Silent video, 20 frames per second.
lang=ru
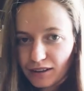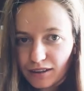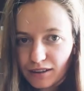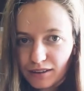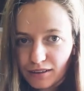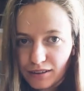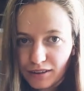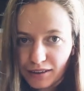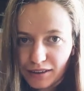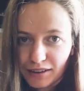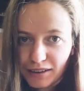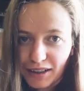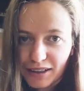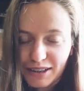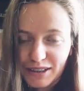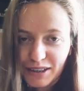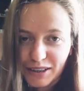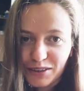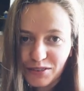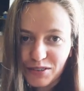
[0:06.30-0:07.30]
А,
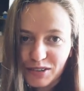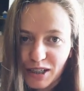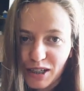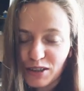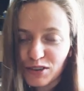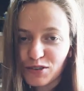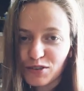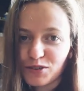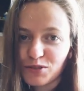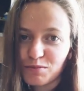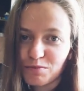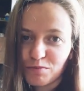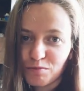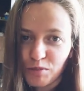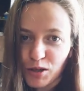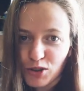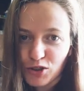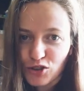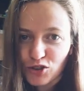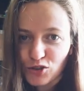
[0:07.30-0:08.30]
хотела встать
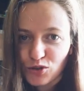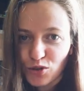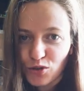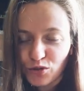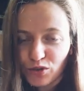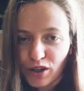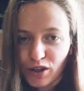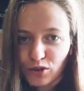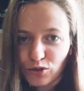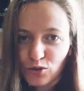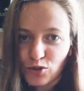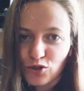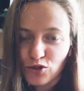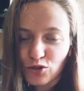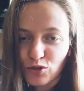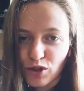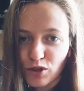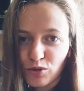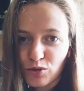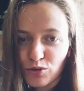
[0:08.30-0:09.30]
5 часов
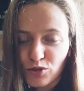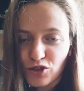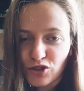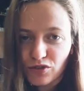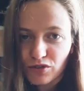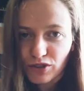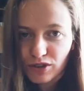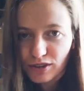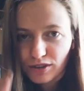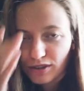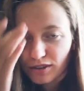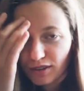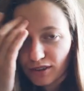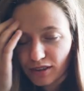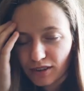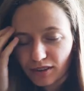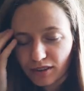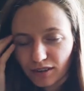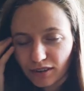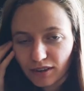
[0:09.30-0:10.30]
картошку окучивать
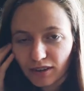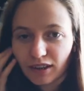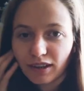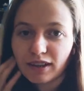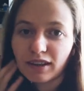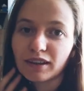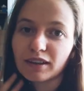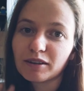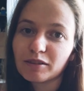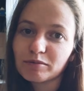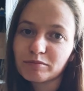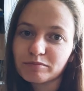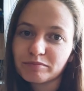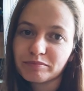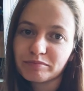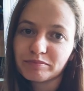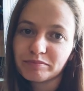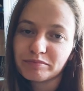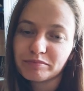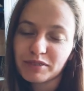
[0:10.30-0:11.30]
и
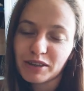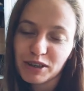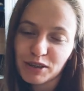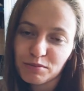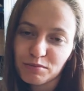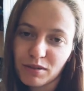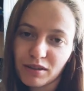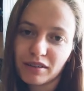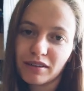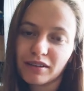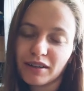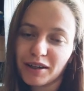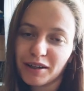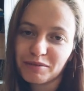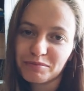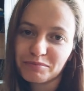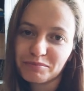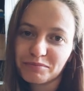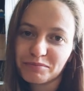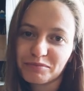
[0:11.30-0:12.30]
не смогла.
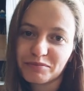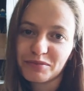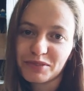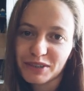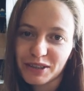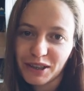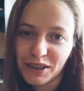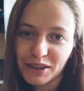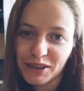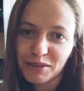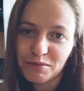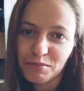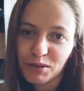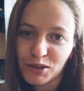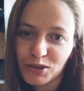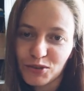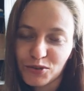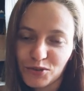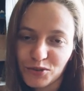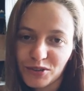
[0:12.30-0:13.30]
Встала,
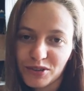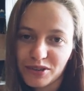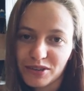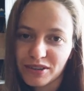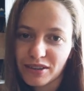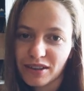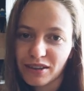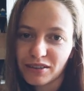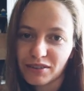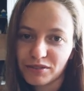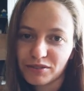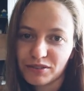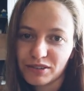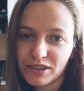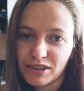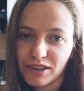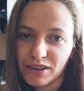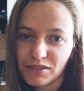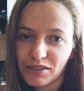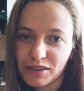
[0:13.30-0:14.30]
проснулась я в
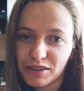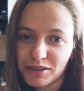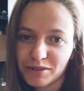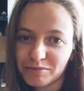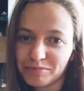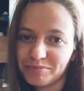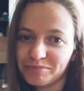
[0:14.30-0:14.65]
9.